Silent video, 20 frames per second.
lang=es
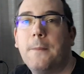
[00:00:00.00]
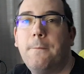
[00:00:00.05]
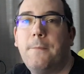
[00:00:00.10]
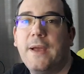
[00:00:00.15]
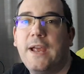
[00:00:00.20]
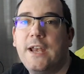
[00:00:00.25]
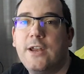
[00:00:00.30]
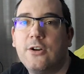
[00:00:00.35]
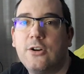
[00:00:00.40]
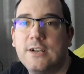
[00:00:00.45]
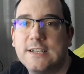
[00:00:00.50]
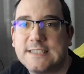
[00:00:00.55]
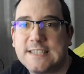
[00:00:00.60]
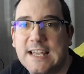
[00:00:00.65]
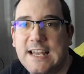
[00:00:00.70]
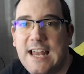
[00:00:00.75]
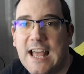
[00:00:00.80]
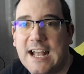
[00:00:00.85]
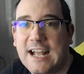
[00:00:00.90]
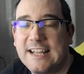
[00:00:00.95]
pero es
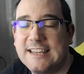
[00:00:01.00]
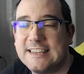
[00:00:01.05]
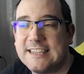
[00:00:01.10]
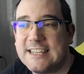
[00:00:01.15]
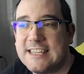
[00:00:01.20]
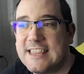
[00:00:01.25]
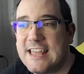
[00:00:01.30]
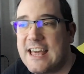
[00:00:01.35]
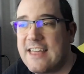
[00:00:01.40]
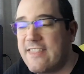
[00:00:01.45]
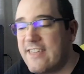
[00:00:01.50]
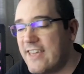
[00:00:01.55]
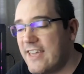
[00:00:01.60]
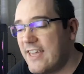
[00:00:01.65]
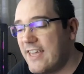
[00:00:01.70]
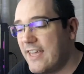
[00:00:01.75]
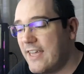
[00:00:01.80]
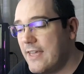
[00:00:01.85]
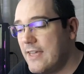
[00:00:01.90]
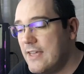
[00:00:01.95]
que la cantidad
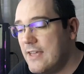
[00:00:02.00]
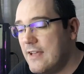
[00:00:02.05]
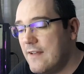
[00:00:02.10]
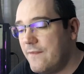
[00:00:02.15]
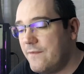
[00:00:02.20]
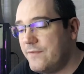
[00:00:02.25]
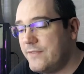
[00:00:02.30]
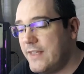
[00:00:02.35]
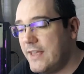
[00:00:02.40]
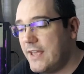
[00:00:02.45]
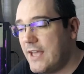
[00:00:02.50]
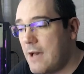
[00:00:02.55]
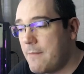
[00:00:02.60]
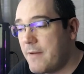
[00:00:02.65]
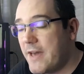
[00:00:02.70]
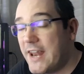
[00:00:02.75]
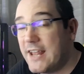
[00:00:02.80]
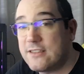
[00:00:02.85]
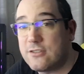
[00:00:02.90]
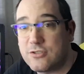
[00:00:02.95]
de de
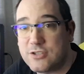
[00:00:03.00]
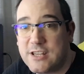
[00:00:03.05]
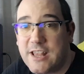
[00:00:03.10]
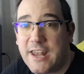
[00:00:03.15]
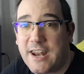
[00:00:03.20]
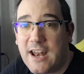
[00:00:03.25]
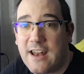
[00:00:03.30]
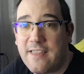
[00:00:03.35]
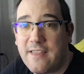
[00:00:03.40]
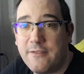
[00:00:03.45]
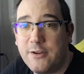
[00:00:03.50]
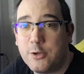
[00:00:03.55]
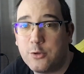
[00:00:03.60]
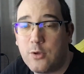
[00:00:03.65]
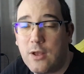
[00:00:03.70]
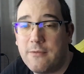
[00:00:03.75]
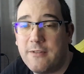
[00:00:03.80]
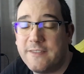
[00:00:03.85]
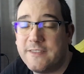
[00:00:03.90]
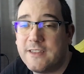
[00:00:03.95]
aparatos de realidad
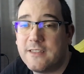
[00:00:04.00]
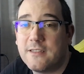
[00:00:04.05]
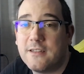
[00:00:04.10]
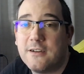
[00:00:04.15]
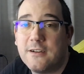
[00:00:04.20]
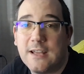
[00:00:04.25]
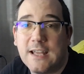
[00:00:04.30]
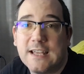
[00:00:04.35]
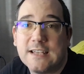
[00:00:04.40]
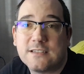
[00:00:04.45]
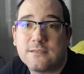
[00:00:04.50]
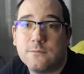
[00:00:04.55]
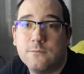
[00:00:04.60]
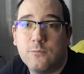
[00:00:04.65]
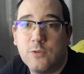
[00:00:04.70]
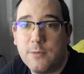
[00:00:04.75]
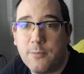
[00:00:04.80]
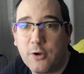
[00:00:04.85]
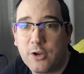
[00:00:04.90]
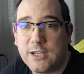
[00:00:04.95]
virtual vendido es
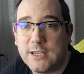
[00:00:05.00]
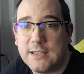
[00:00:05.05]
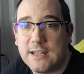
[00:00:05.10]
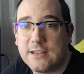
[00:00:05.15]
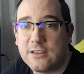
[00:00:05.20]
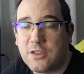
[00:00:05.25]
muy poquita.